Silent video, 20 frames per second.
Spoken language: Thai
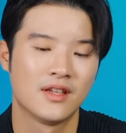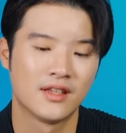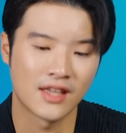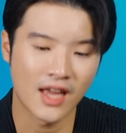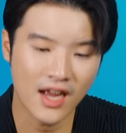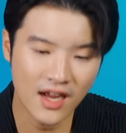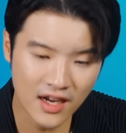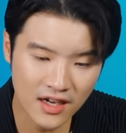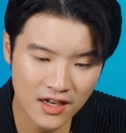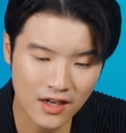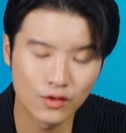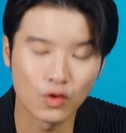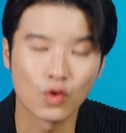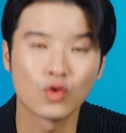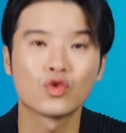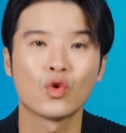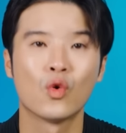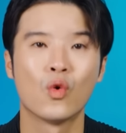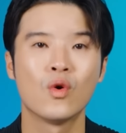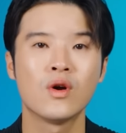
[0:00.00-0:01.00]
ถ้าเงินเดือน
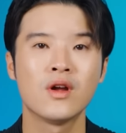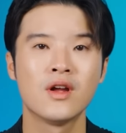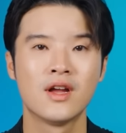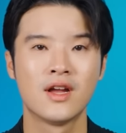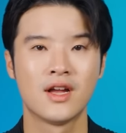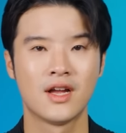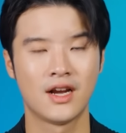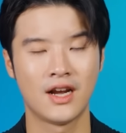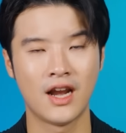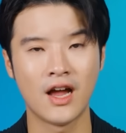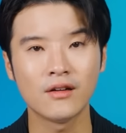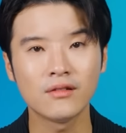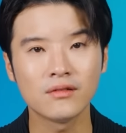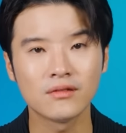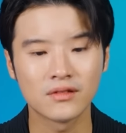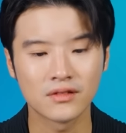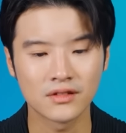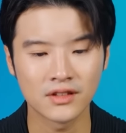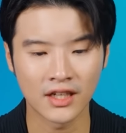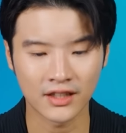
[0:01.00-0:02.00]
สูงแล้ว
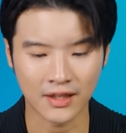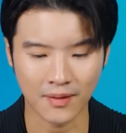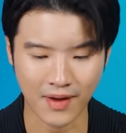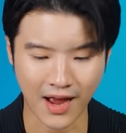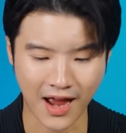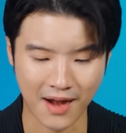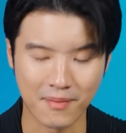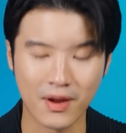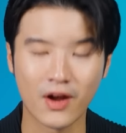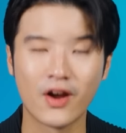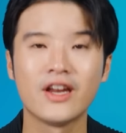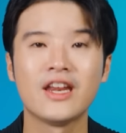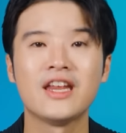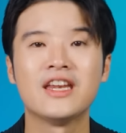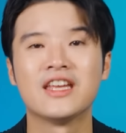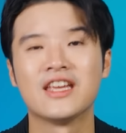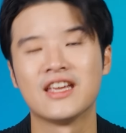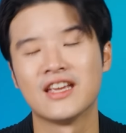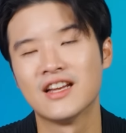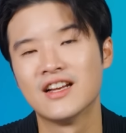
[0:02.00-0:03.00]
ยังทำงานไม่ค่อยได้
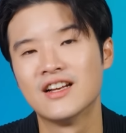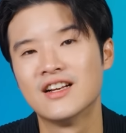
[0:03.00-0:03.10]
ดี